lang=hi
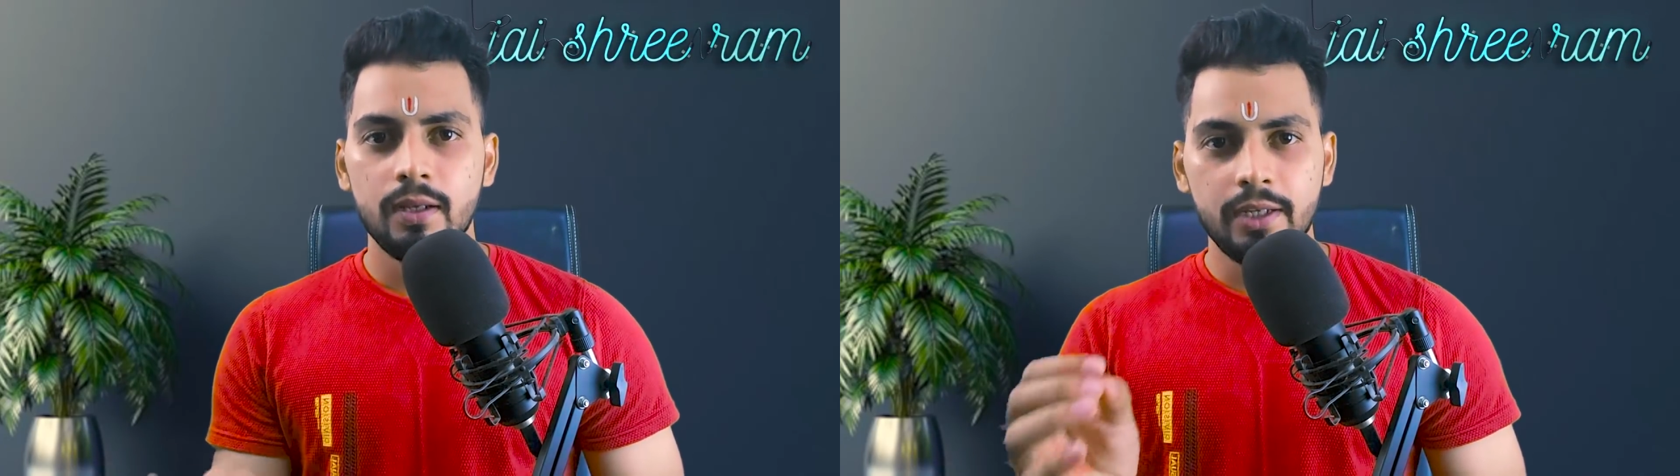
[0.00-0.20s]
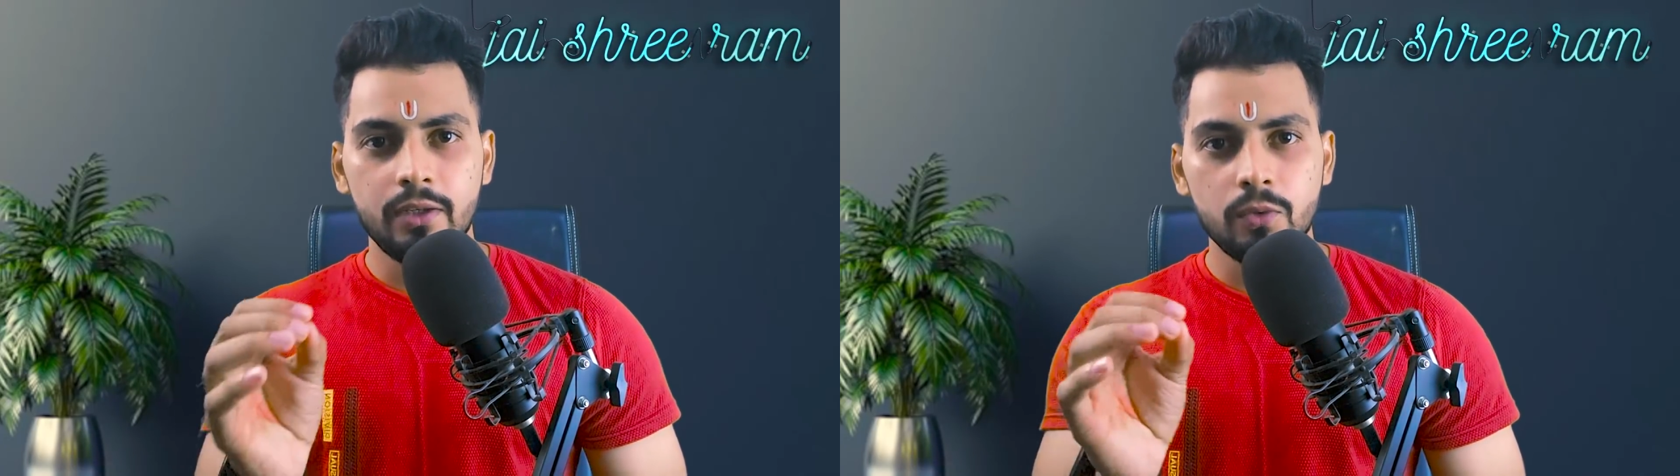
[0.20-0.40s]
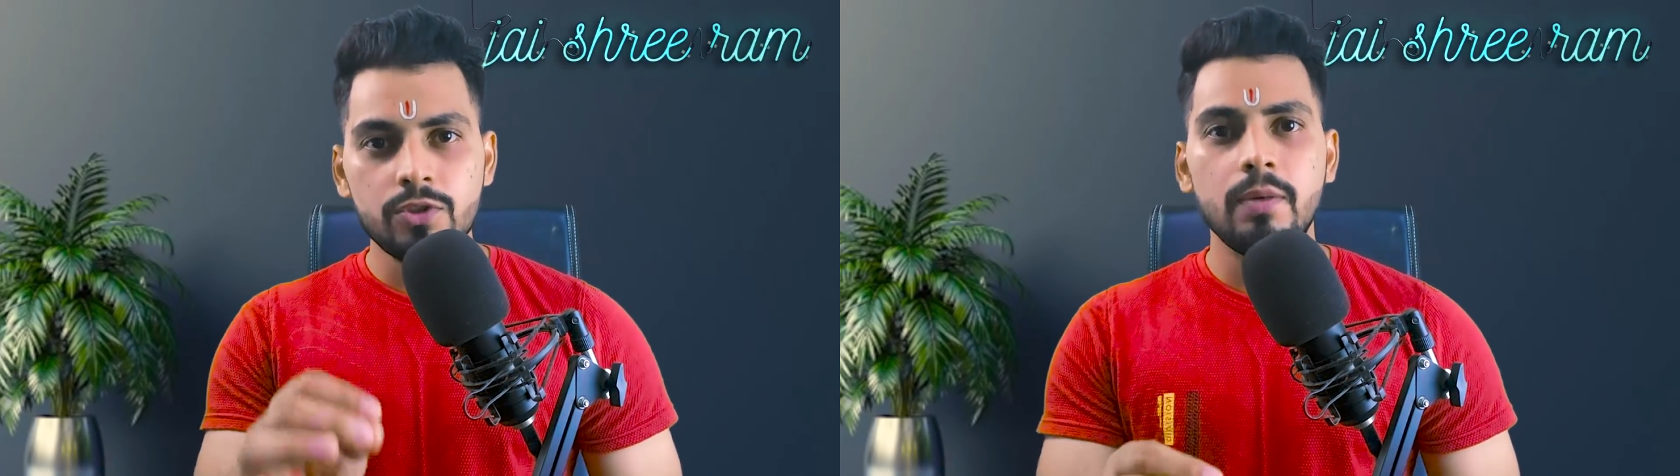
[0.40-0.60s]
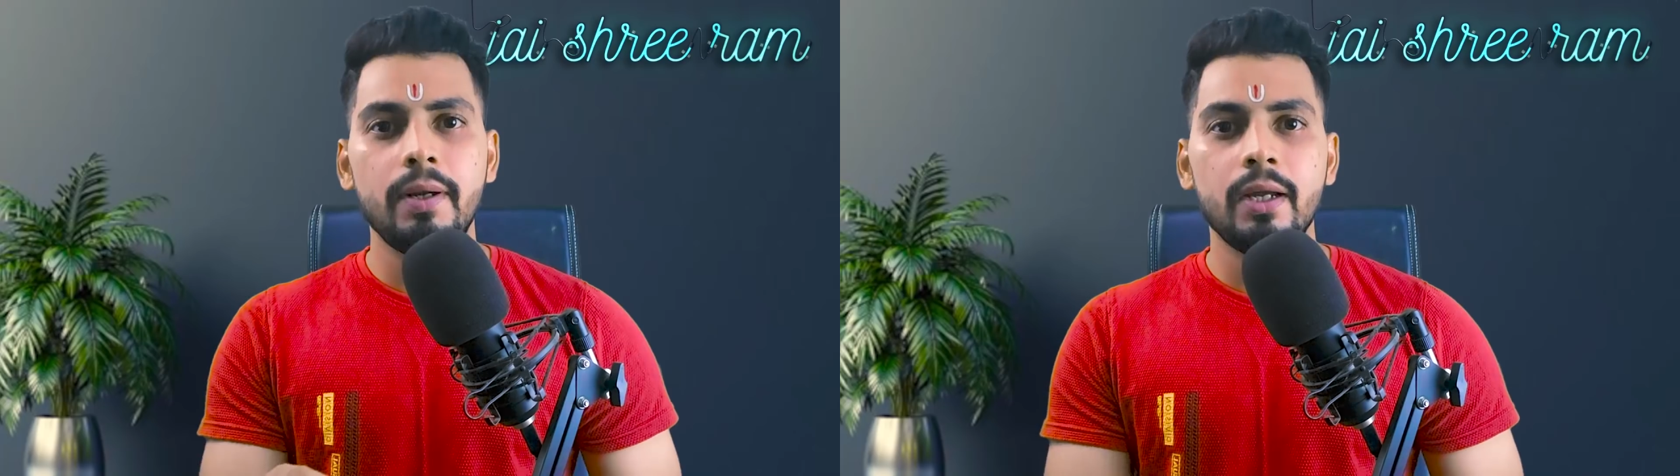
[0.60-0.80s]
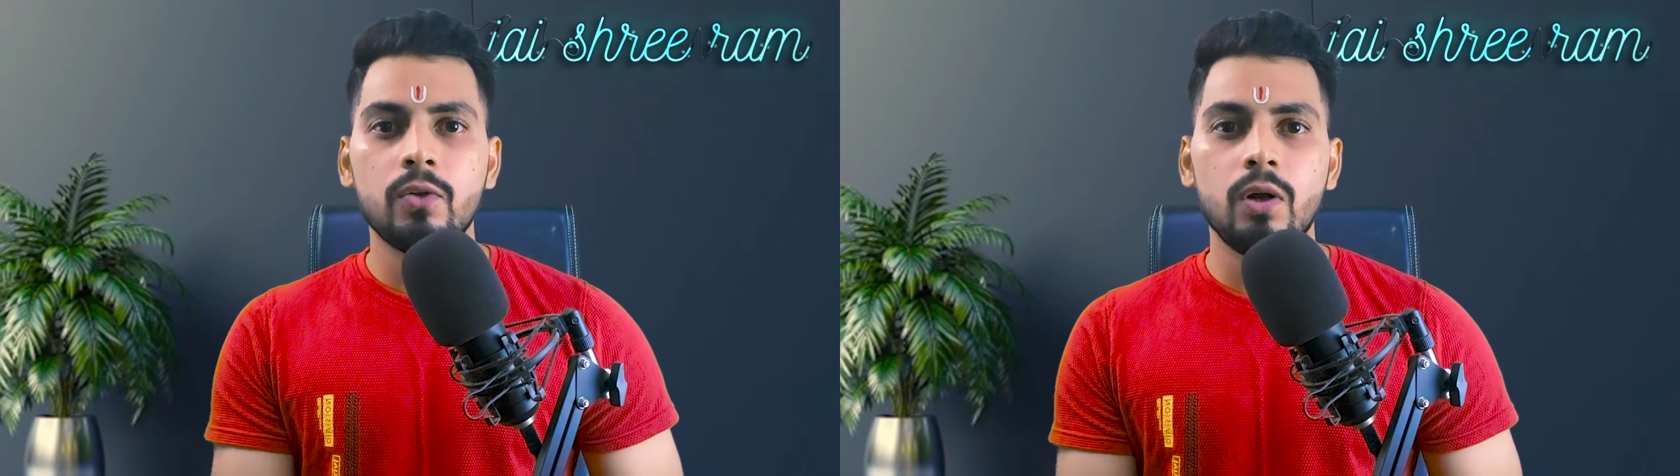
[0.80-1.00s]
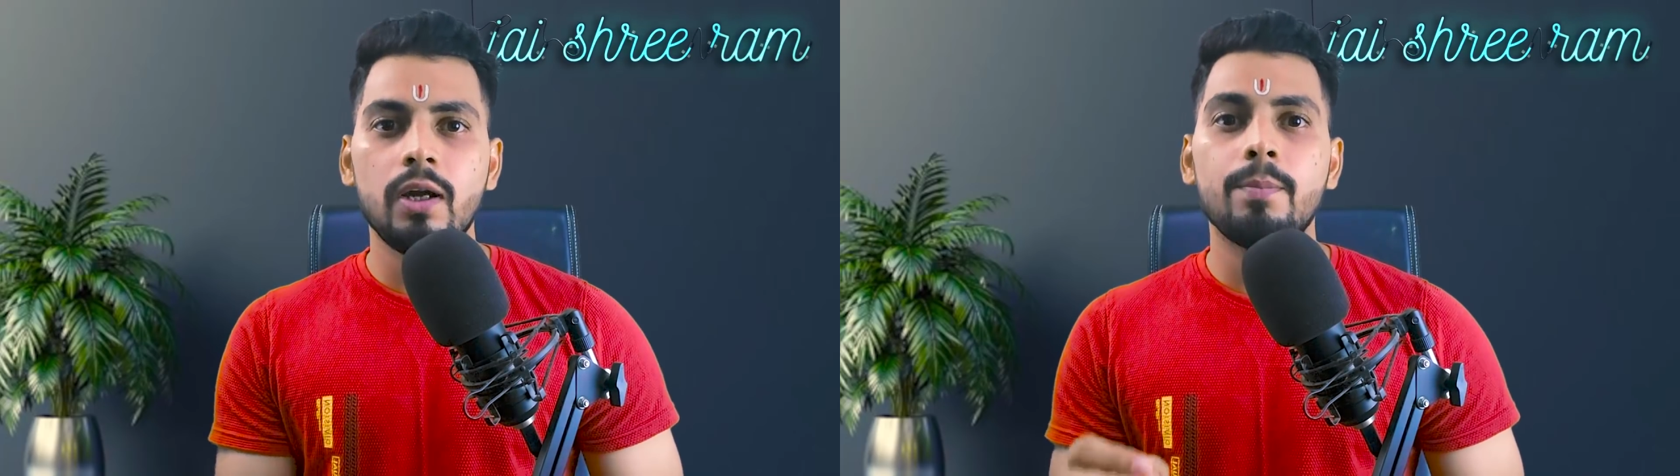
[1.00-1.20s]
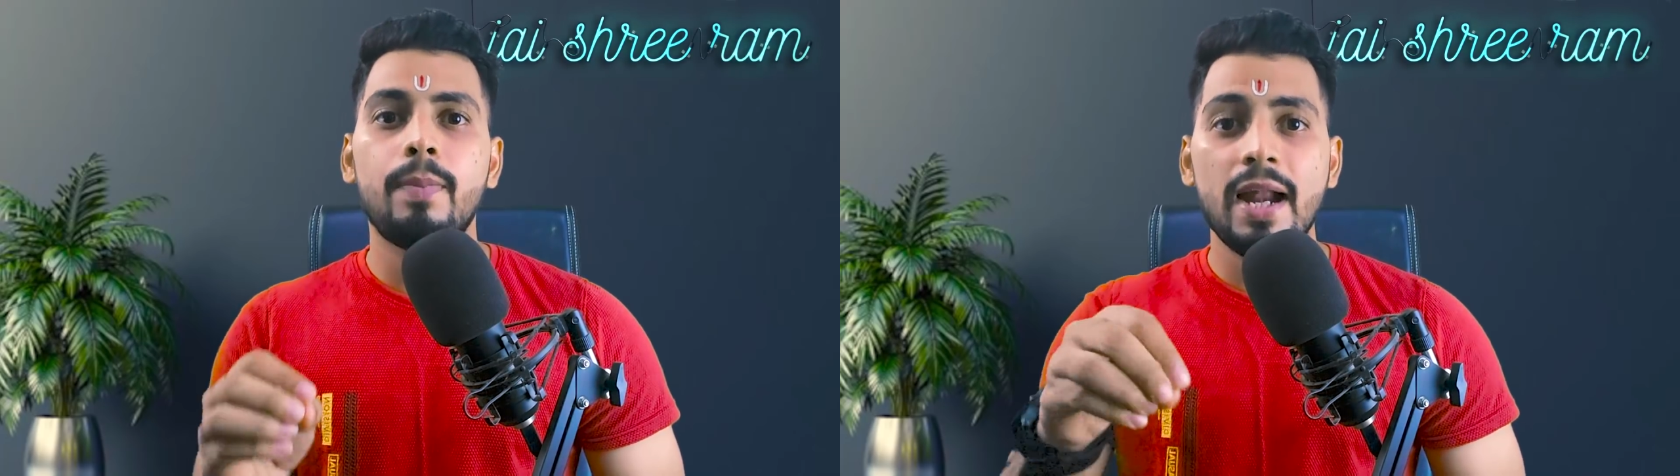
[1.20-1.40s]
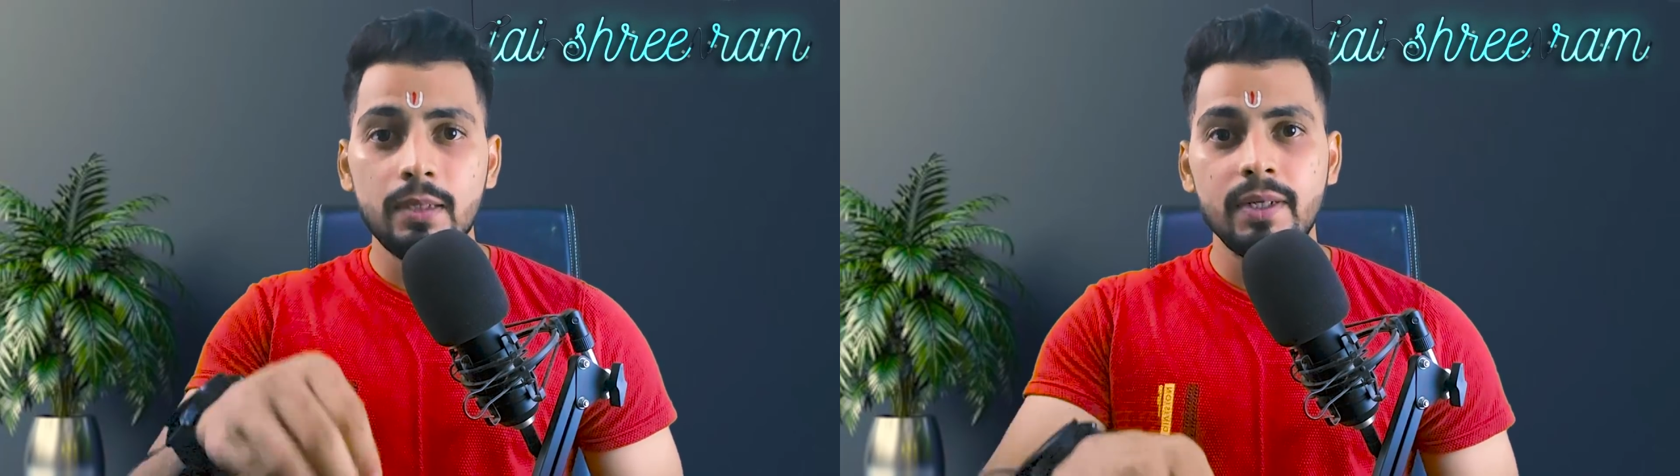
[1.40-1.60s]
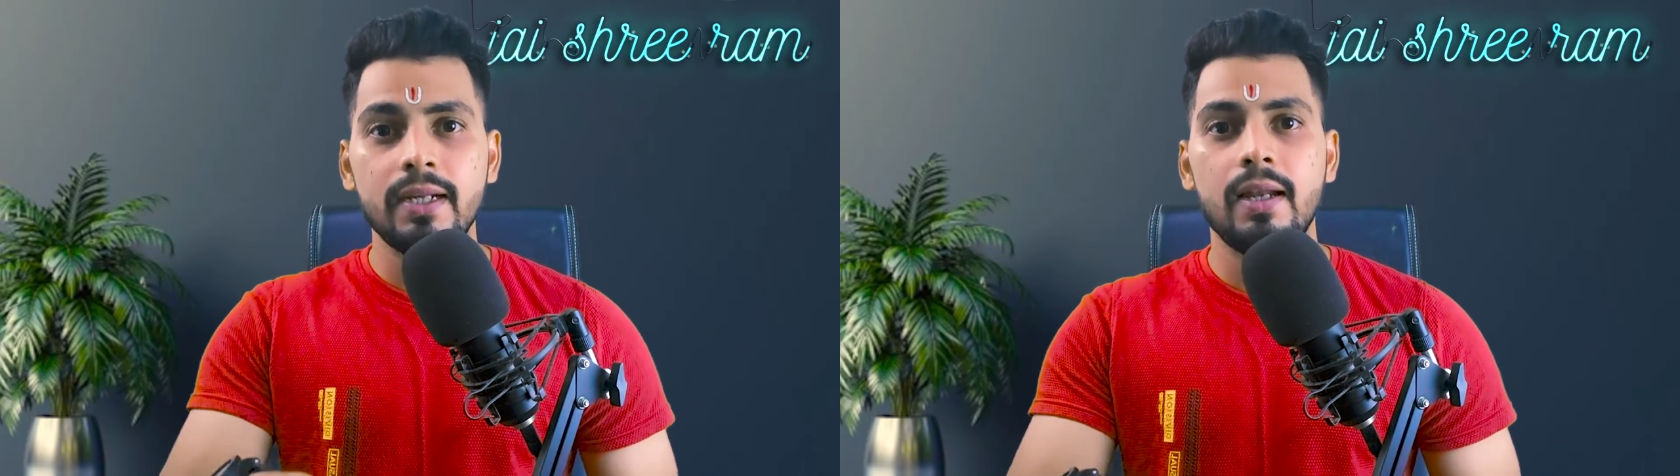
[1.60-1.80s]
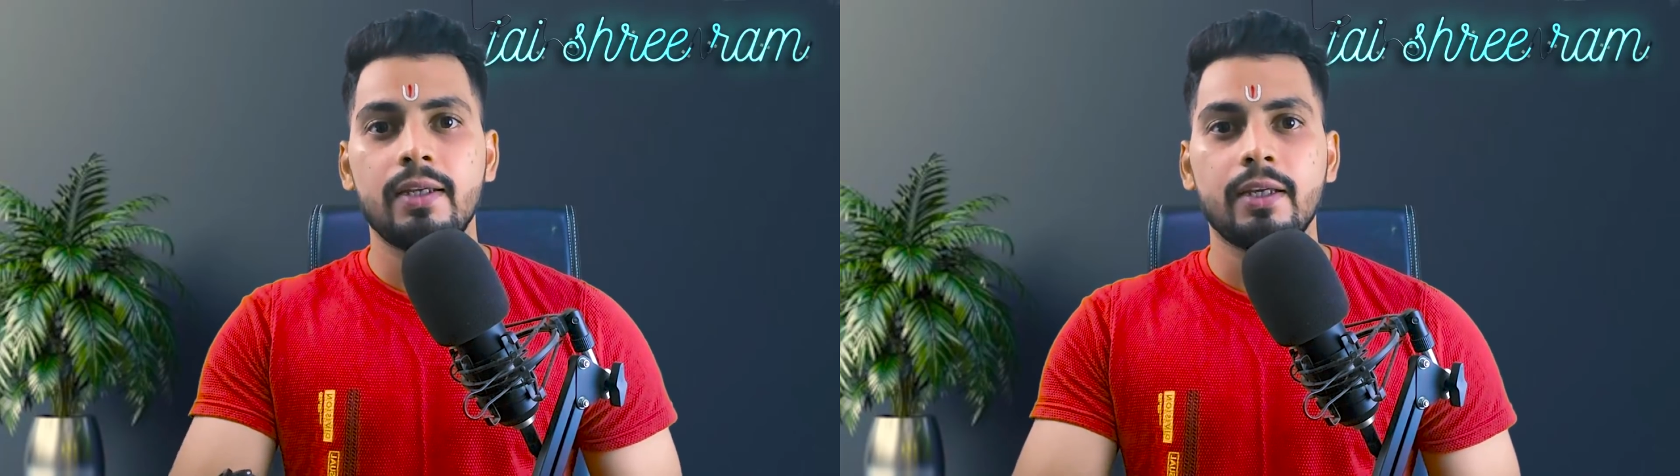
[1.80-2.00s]
लेकिन उसी मेढक को अगर पानी में
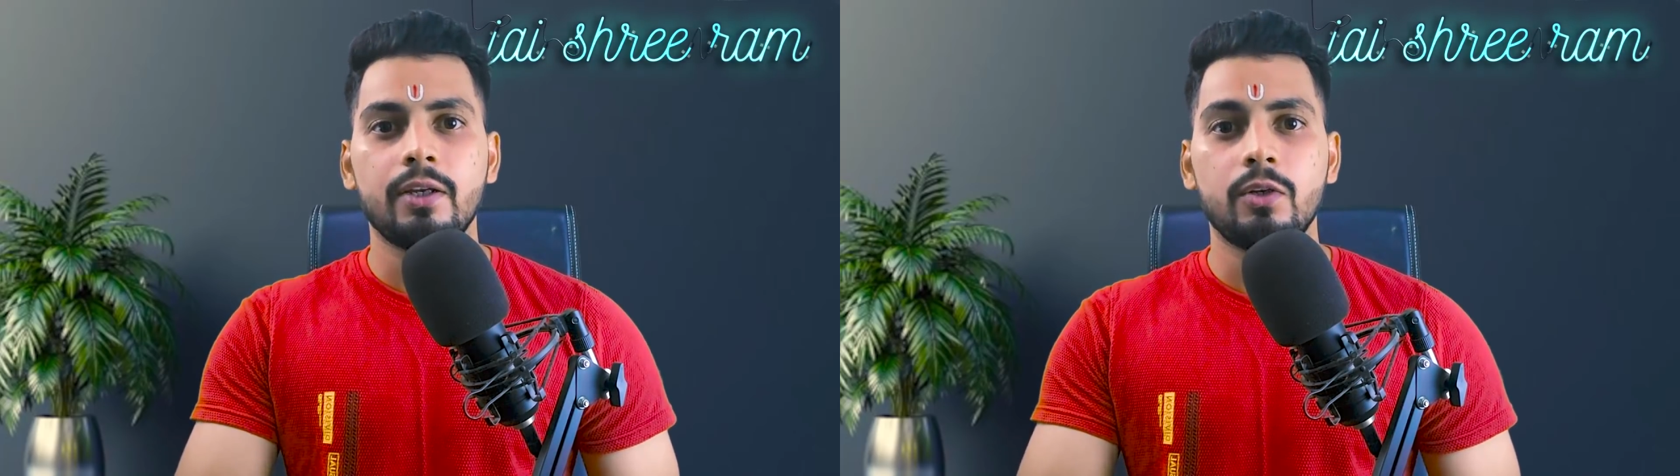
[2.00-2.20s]
डाल के